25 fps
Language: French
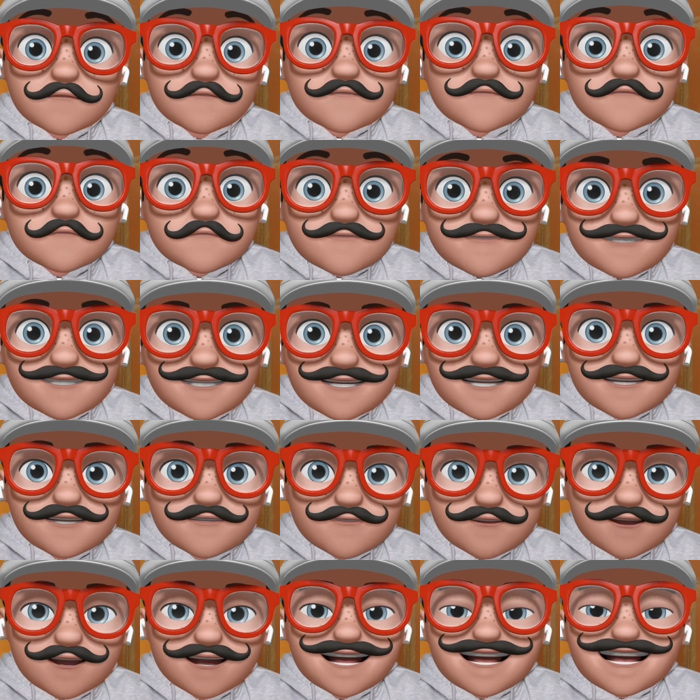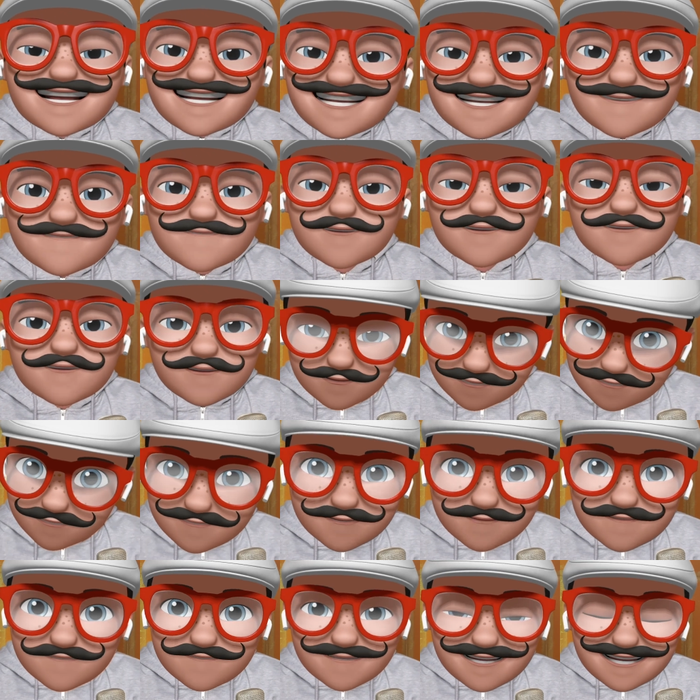toutes ces questions qui me
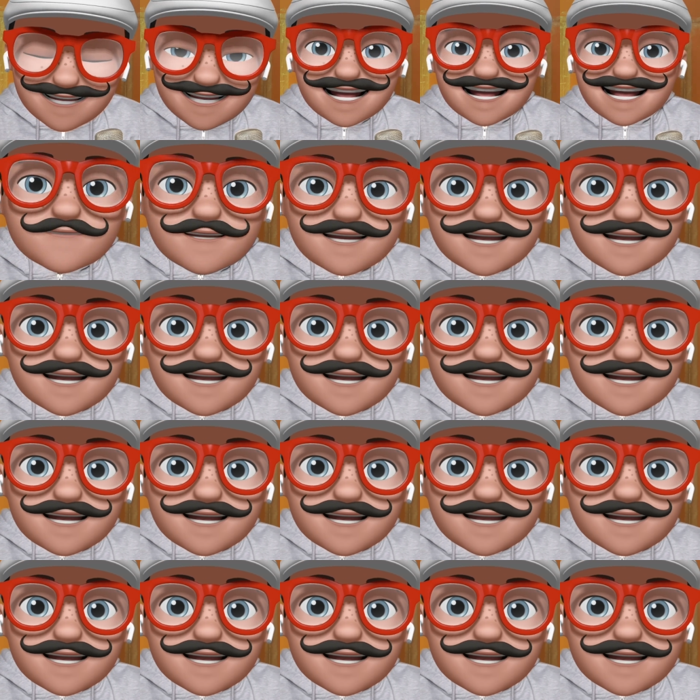turlupinent